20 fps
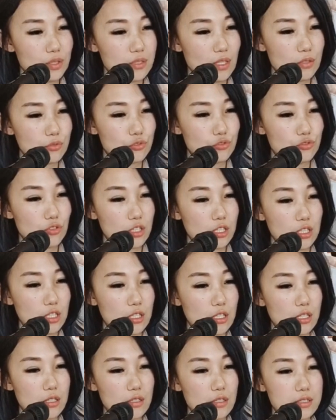去就可以了。
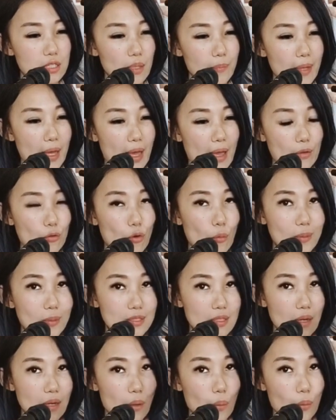上面还有我们的
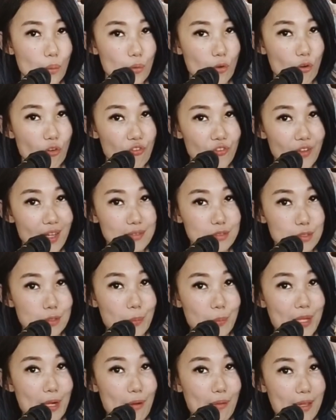logo， 非常的漂
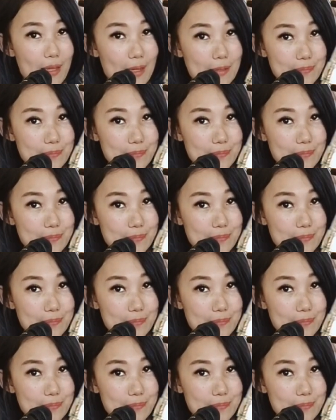亮。